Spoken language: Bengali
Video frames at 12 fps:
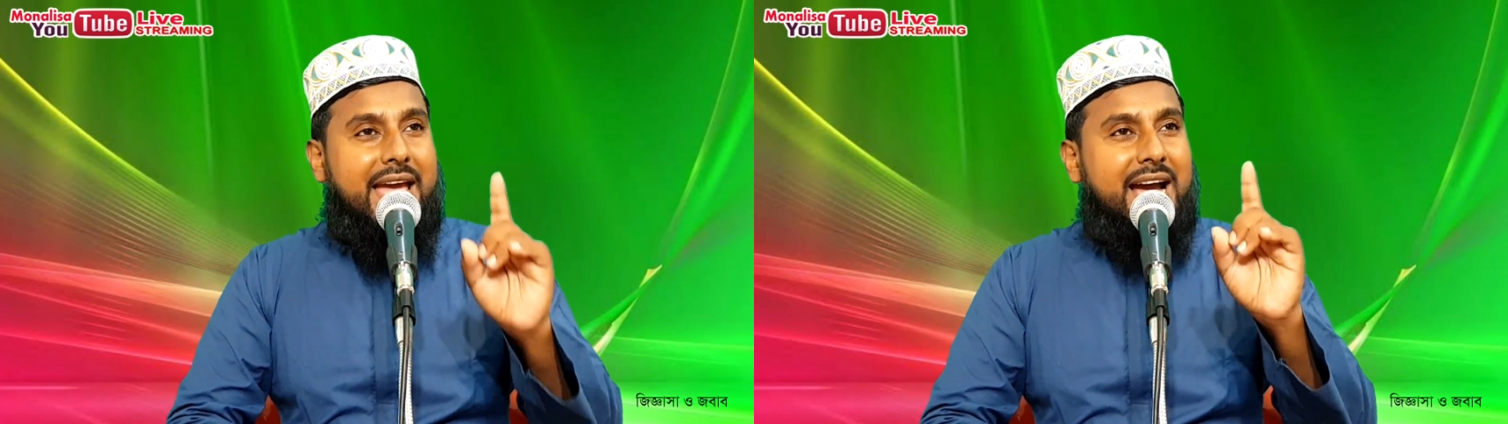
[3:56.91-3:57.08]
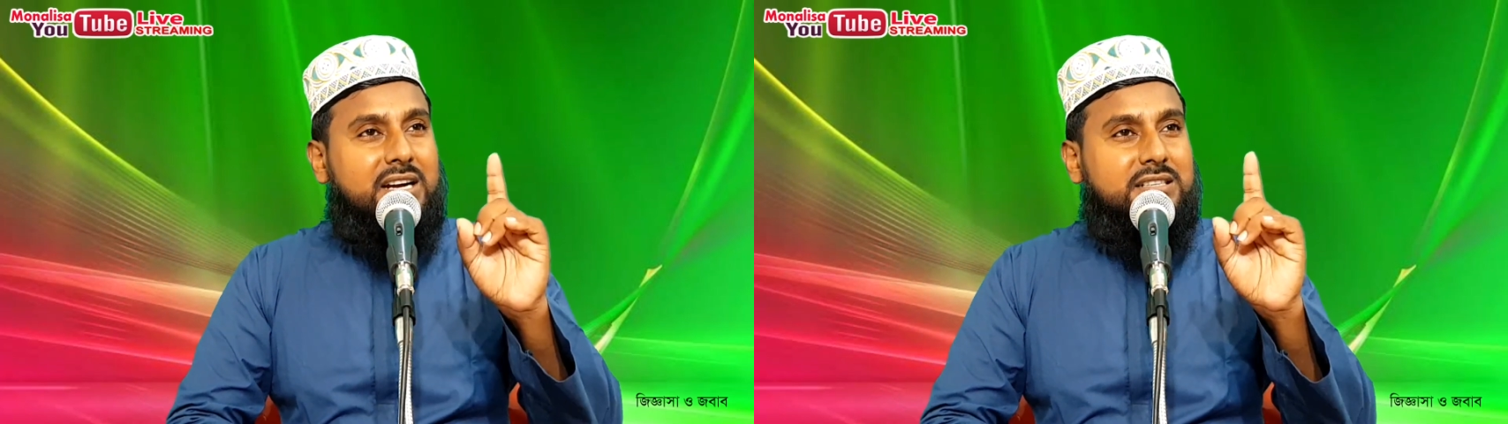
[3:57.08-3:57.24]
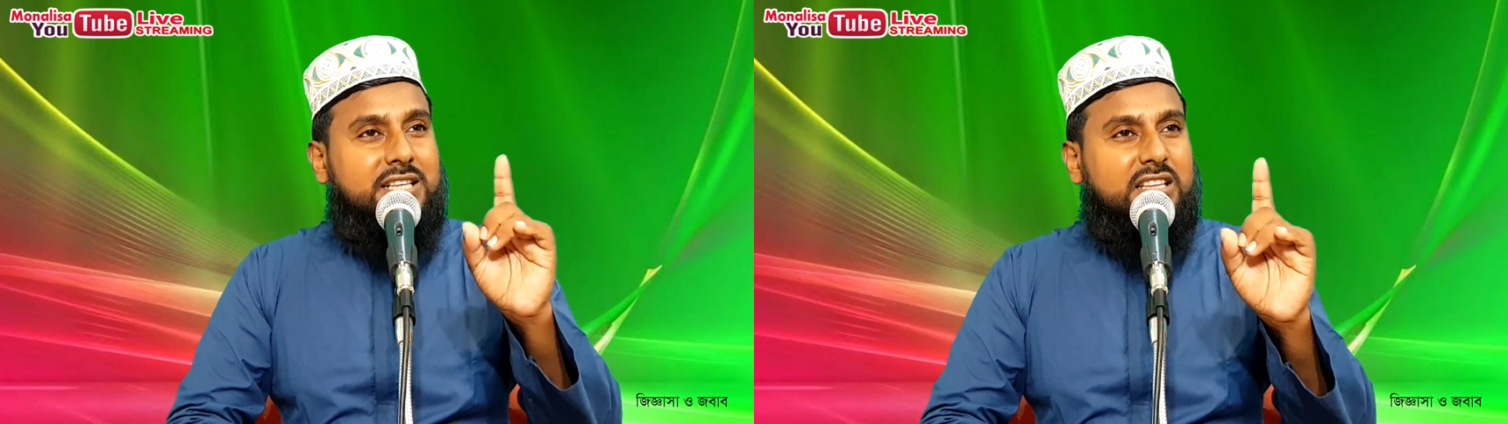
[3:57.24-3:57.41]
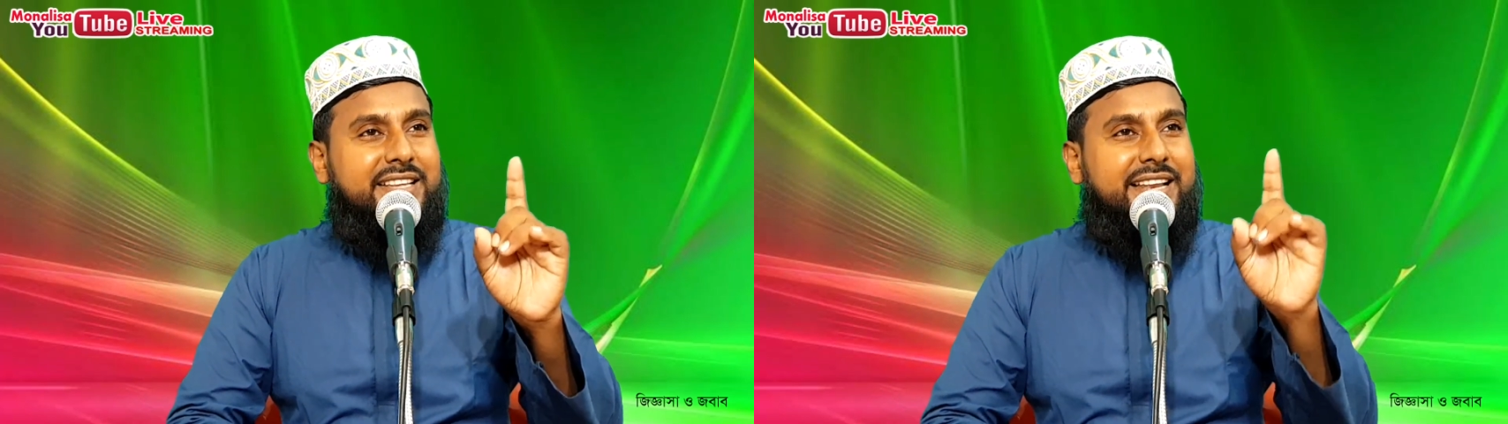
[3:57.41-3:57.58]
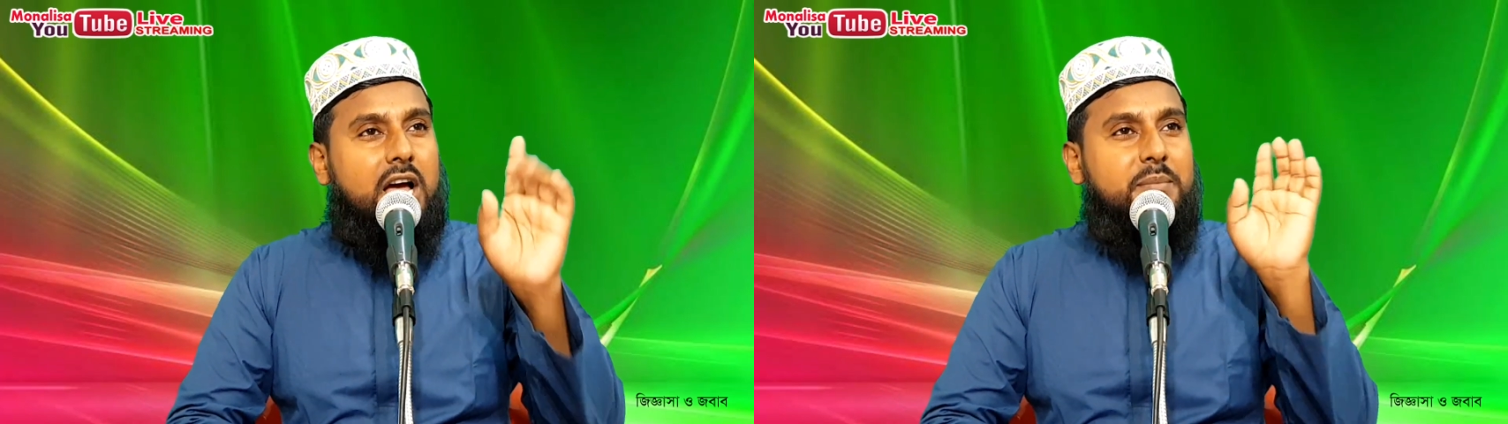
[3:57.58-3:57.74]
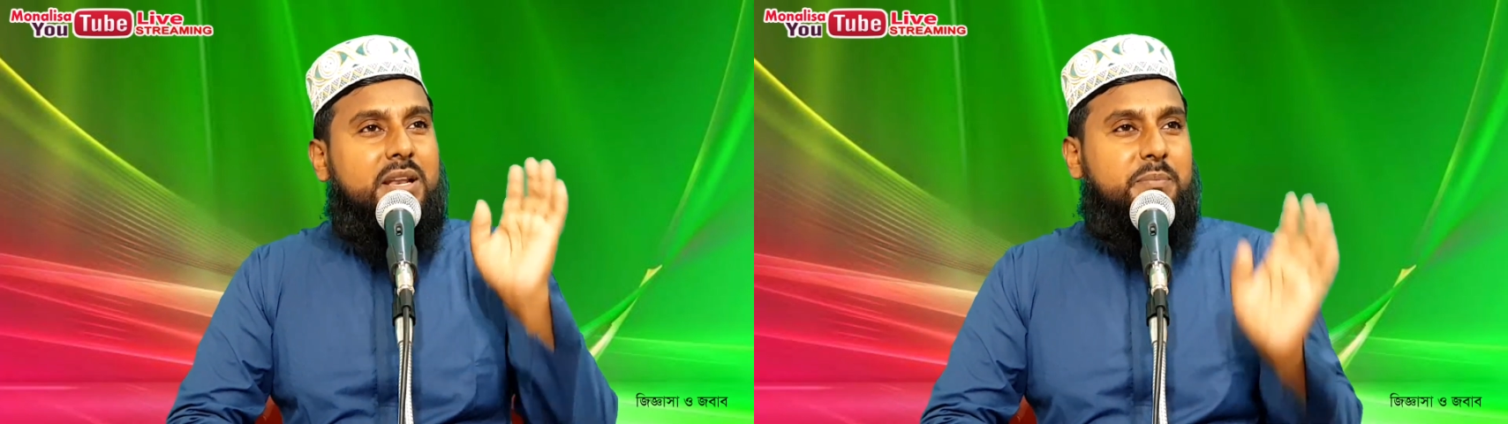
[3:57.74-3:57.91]
একটা
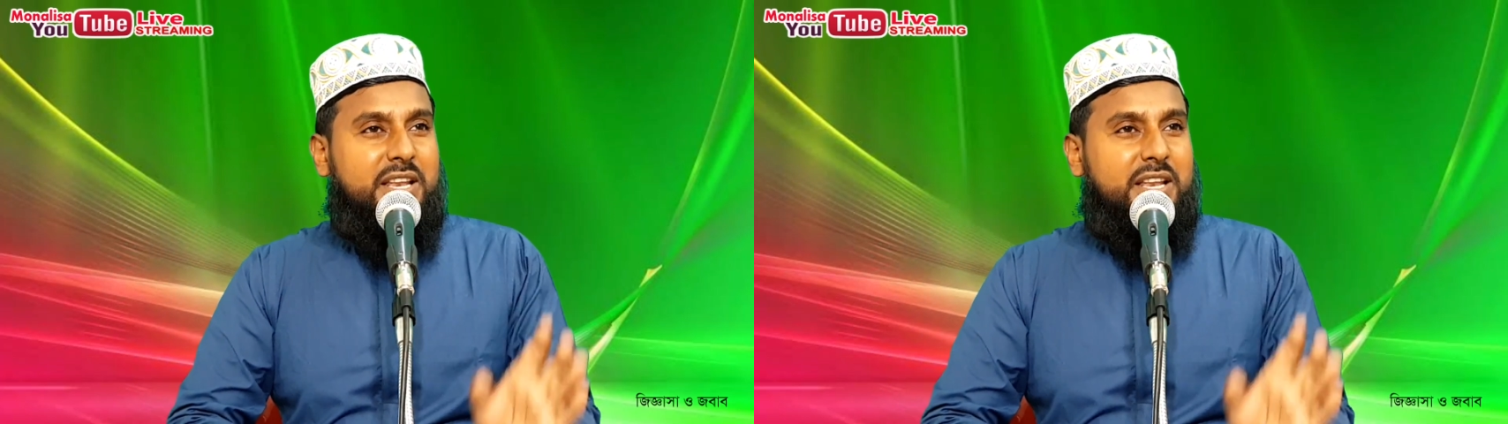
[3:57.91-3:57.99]
দিরহামের